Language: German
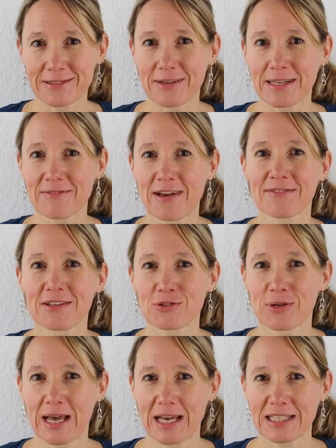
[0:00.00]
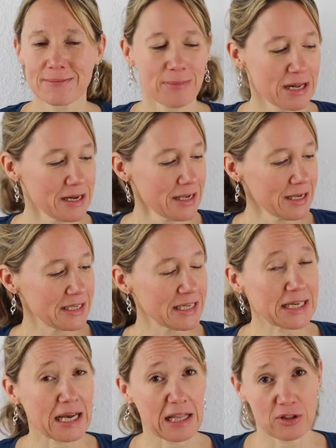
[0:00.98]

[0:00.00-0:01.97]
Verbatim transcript: deswegen werden wir zuerst mal die